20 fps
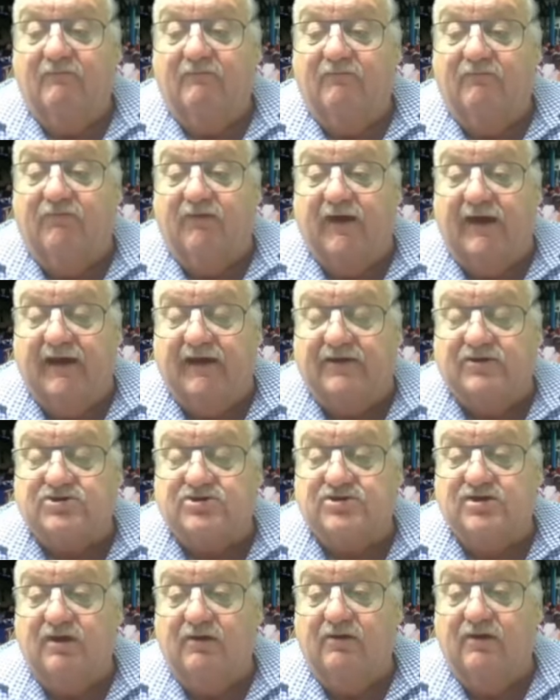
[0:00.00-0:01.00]

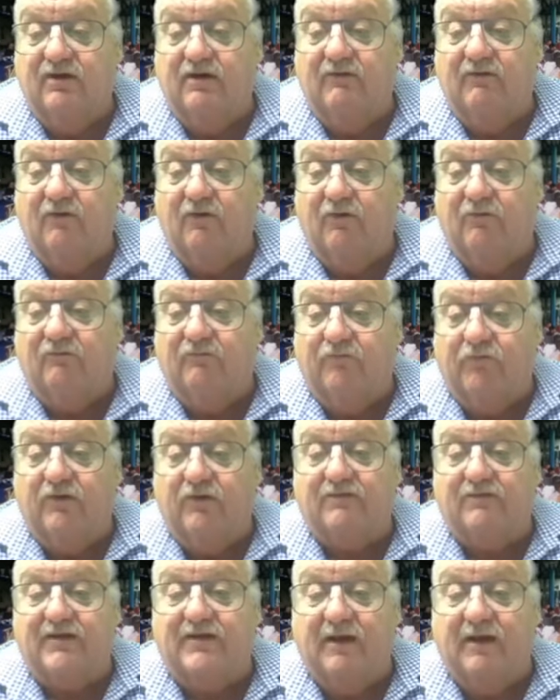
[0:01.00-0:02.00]
Fleisch und
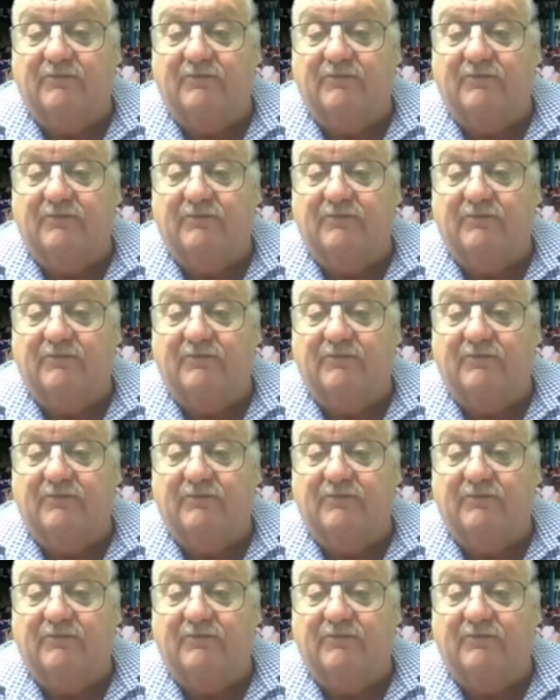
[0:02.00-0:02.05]
Wurst